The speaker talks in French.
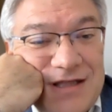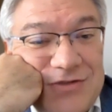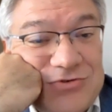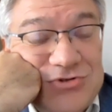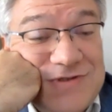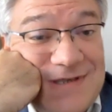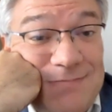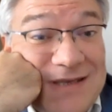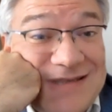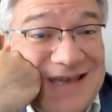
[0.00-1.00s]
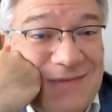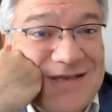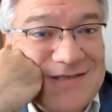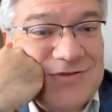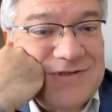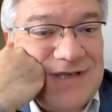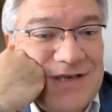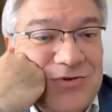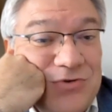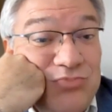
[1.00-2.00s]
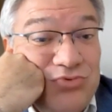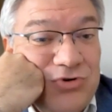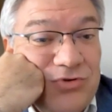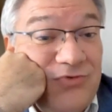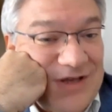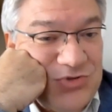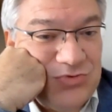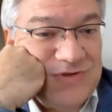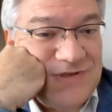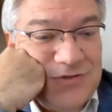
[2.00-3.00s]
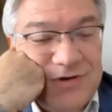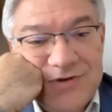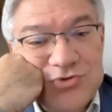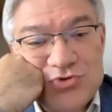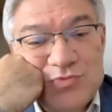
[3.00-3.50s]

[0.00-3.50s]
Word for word: et donc, je ne sais pas très bien ce que c'est qu'une boucle vertueuse qui soit vertueuse